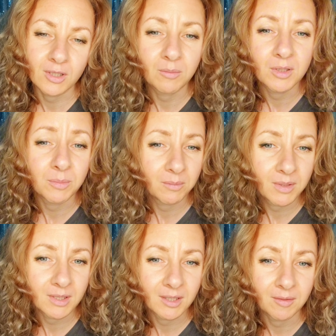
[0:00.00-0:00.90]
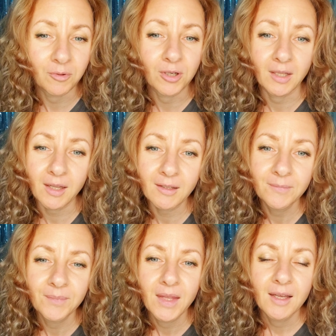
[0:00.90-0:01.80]
Это быть подписанным на мой
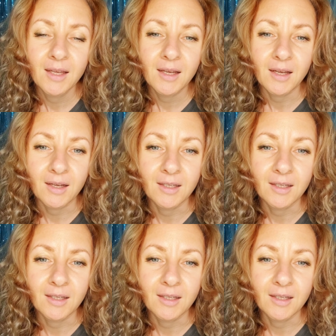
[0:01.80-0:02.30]
канал, э,